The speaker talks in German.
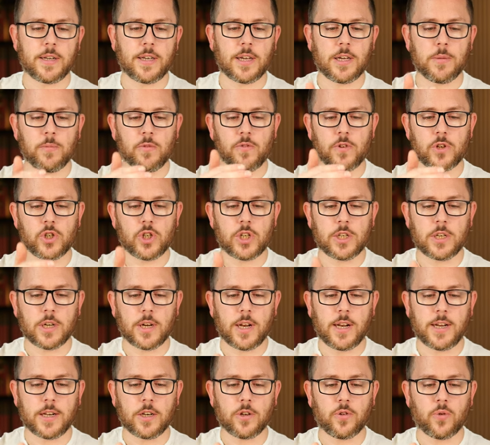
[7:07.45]
Hier gibt es verschiedene
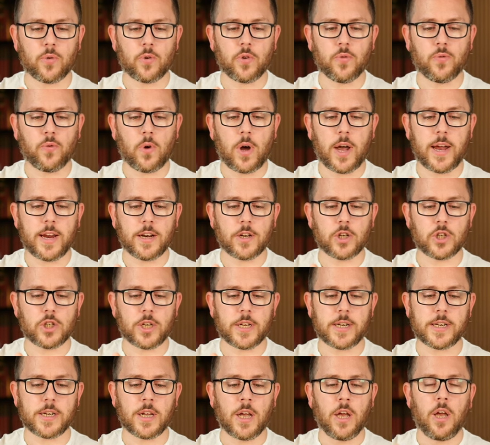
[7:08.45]
Klingeltöne
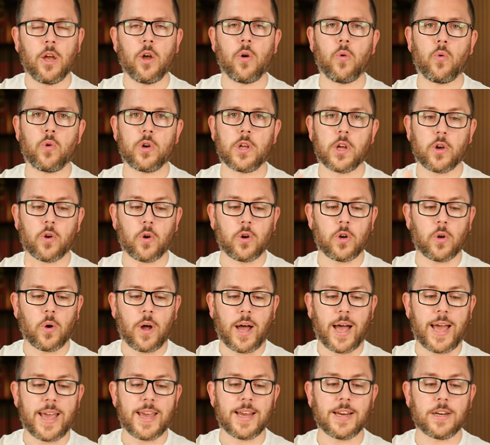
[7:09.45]
voreingestellt oder ihr könnt
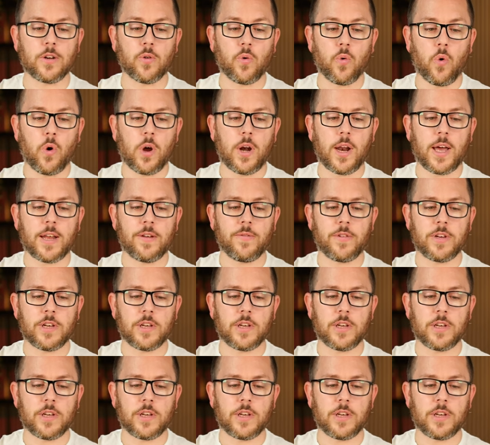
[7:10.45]
auch eigene hochladen,